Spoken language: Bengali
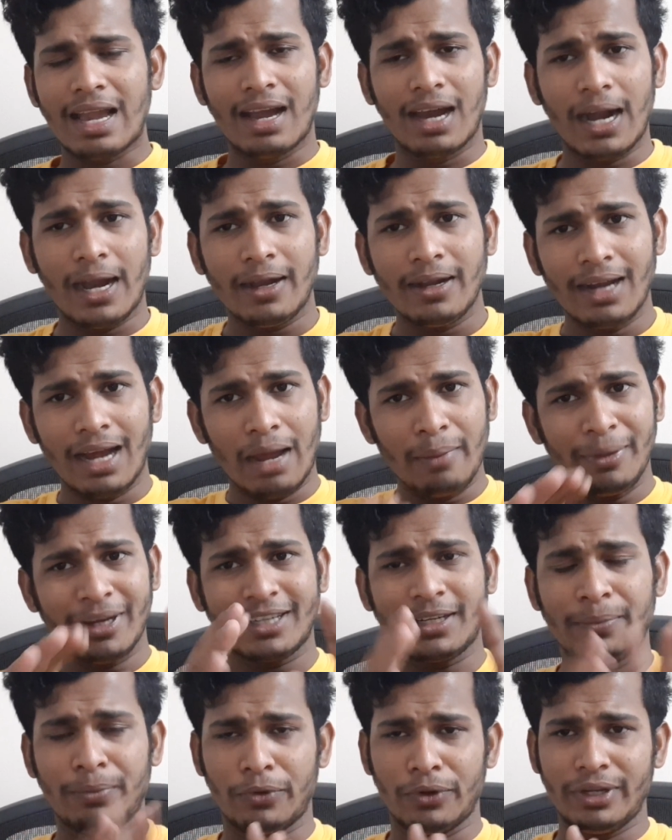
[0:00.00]
আর আমি
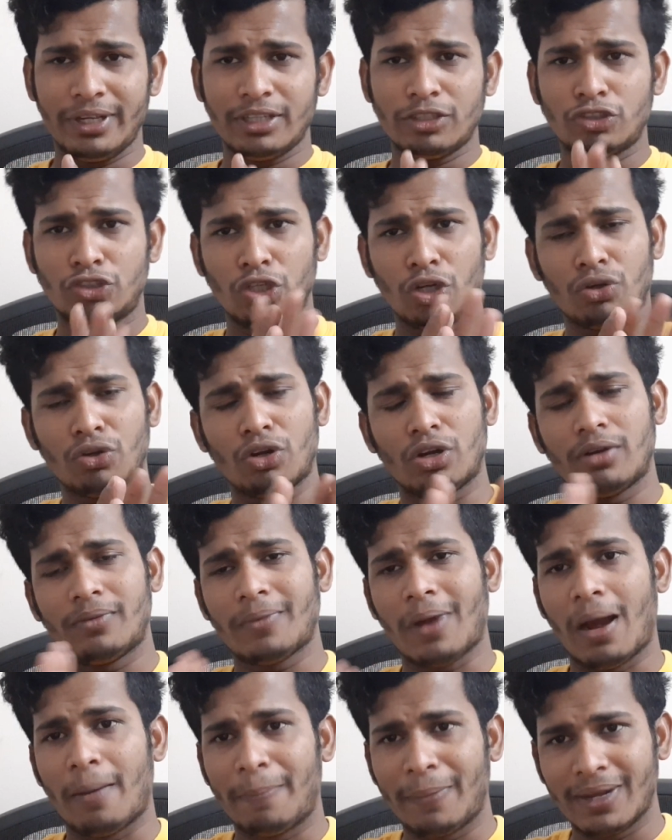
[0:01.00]
একটা বলি যখন
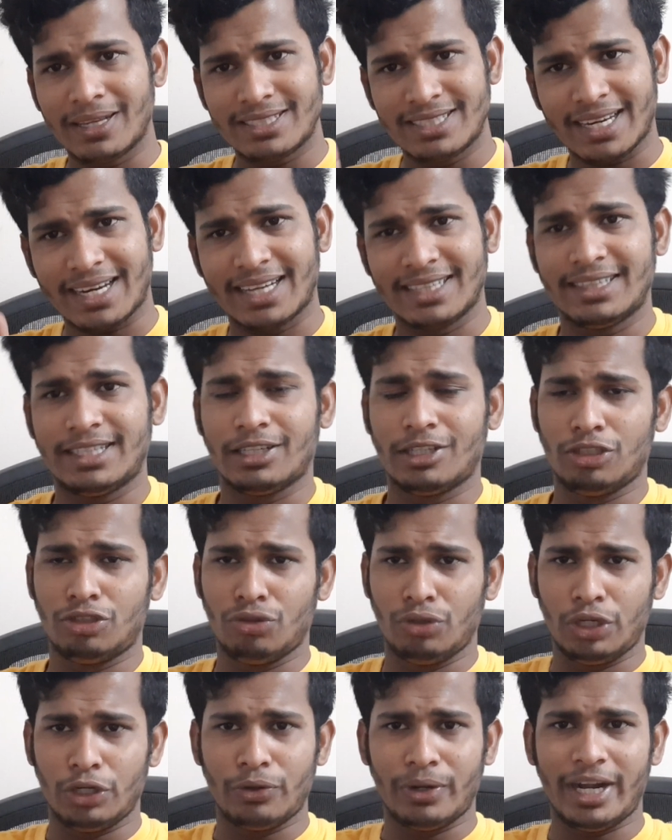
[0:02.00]
আপনার যেখান থেকে
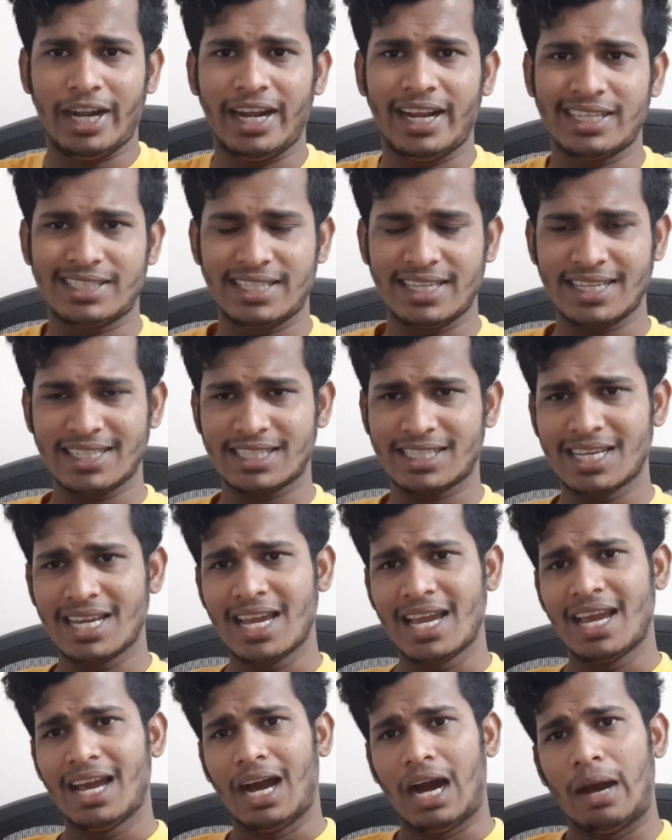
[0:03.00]
তৈরি করেন এসএস
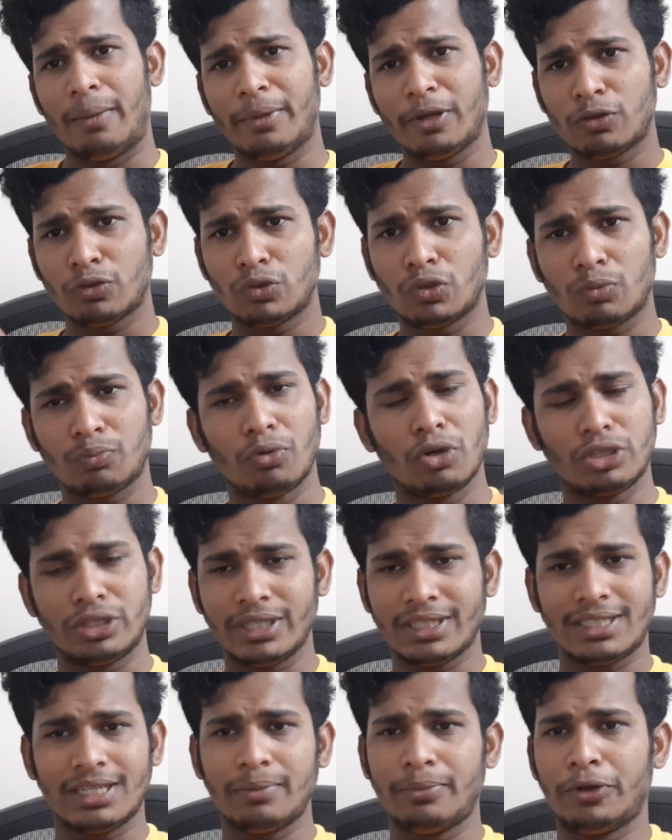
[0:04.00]
আমি কিন্তু
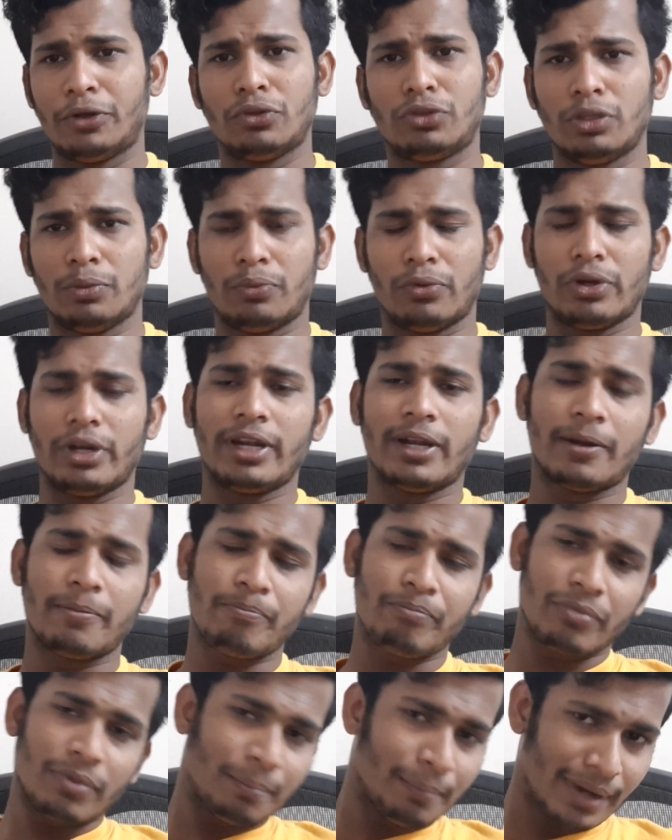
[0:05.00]
প্রত্যেকটি ভিডিওতে বলি না
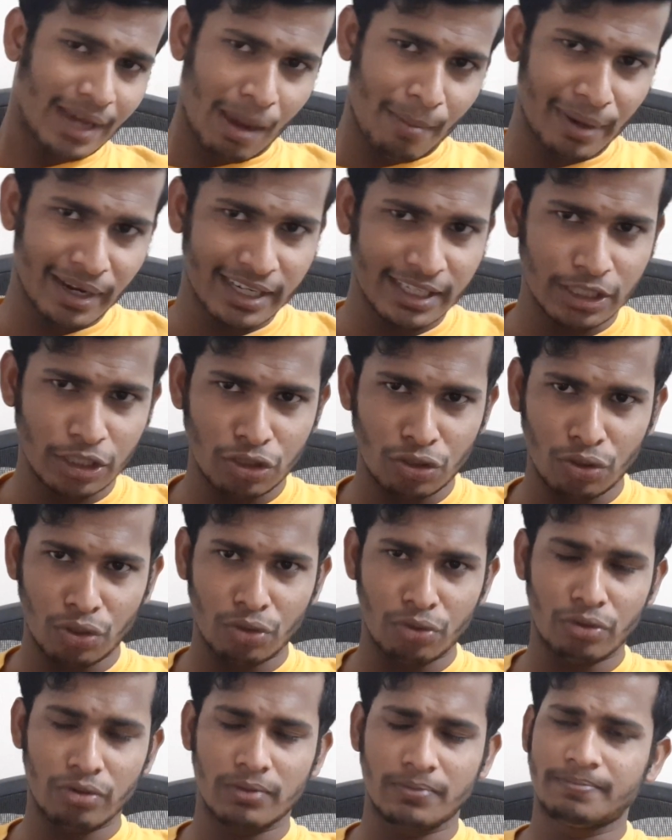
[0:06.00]
ভাই আমাকে দিয়ে তৈরি
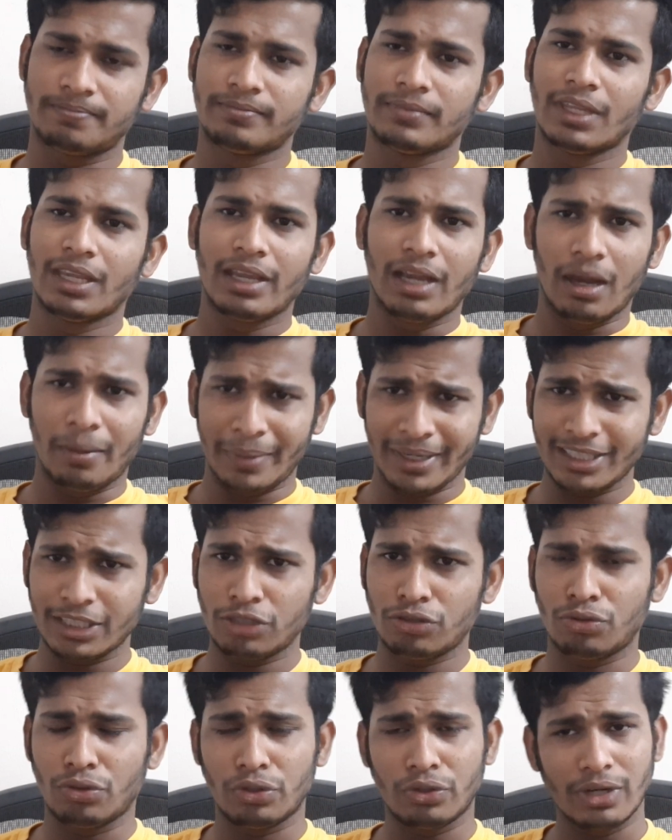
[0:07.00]
করুন আমাকে
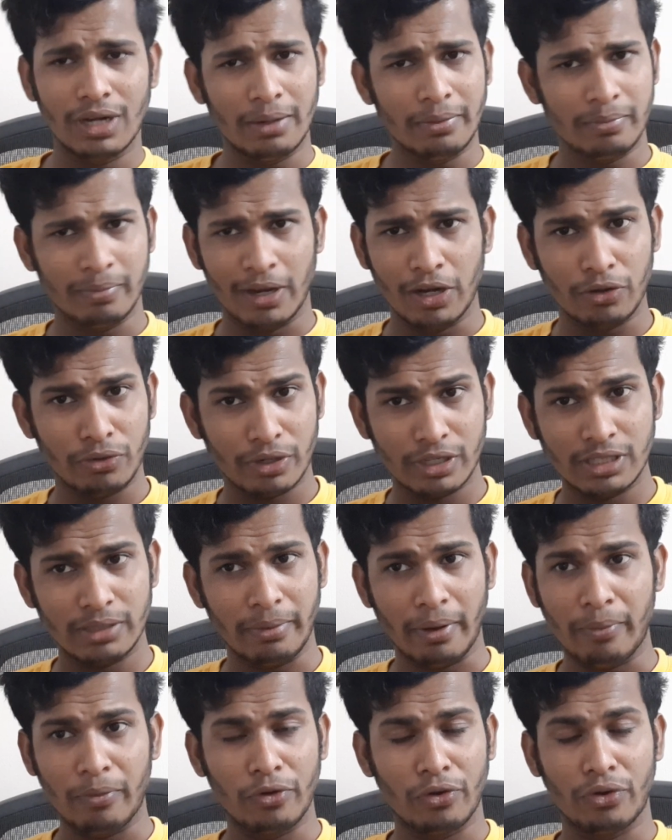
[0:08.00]
দিয়ে তৈরি করলে আমি ভালো করে দিব
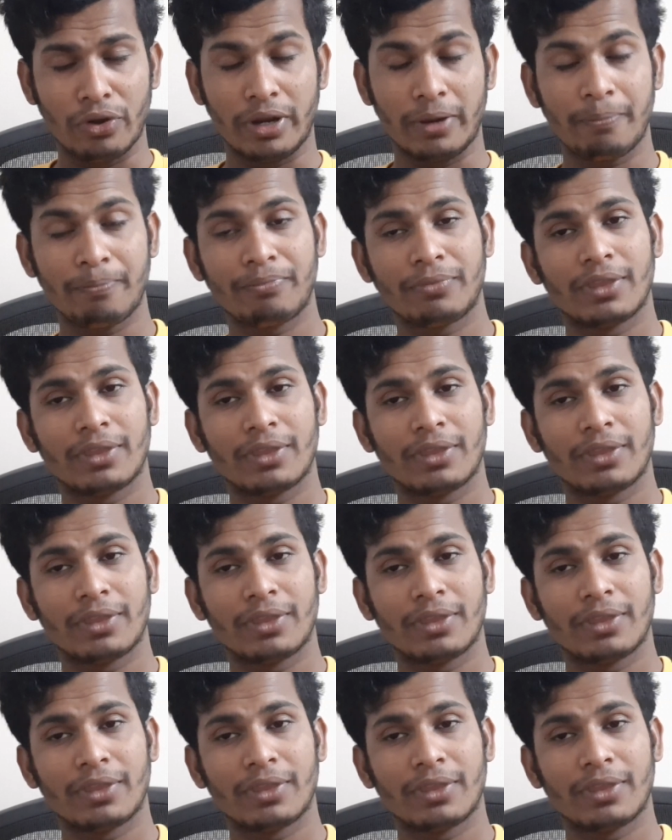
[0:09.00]
এমন নয়